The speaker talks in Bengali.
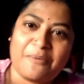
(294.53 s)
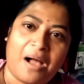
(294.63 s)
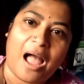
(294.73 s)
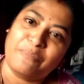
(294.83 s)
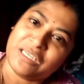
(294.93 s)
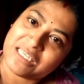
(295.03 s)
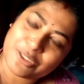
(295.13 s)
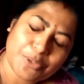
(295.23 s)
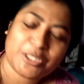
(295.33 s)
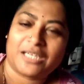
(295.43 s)
এবং আমি
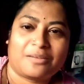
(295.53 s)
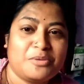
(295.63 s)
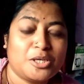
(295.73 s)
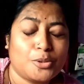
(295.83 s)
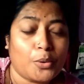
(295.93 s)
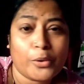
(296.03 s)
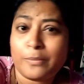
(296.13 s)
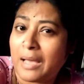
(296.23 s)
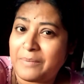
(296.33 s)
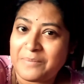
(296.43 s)
নিজেও সেটা
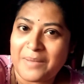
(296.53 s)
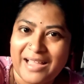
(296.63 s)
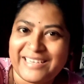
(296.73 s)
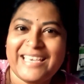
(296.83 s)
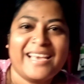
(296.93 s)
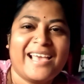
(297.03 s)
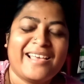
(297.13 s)
ভীষণভাবে মানি